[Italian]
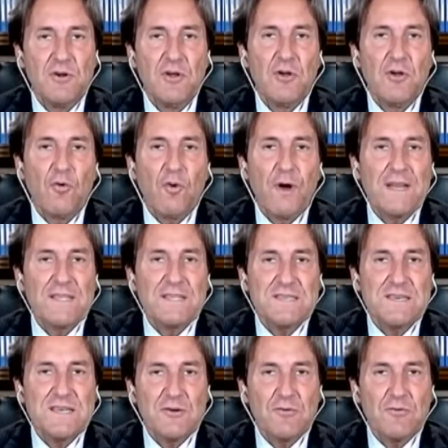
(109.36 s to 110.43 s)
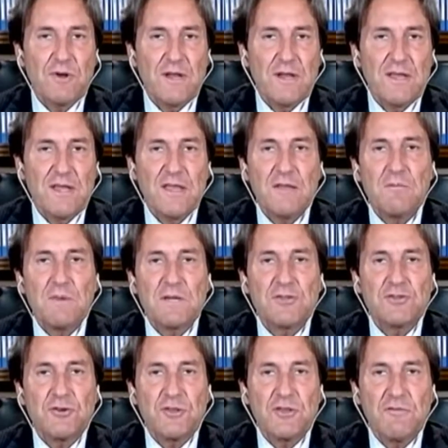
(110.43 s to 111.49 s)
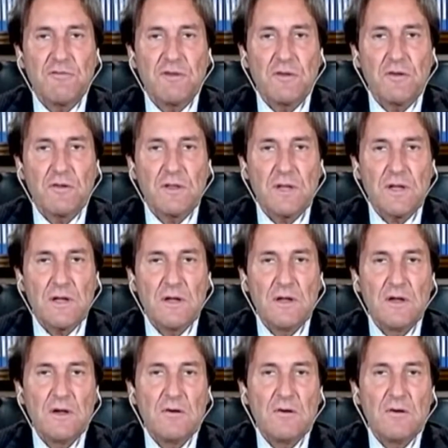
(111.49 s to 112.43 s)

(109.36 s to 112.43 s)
quali siano quelli in maggiore difficoltà Ora